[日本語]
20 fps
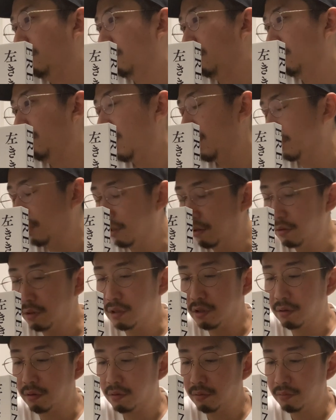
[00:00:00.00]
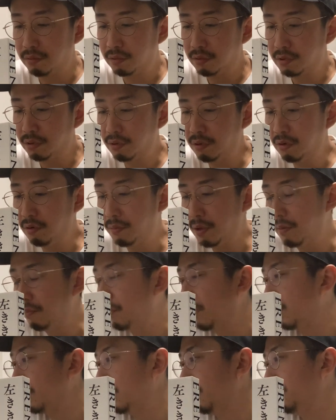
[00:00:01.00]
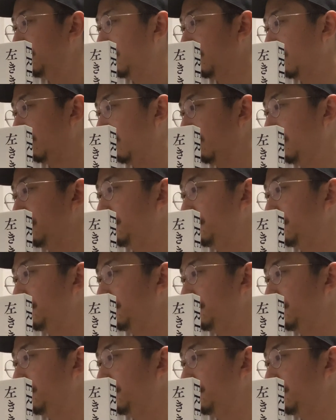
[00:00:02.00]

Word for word: まあなのでその、それをメンバーシップの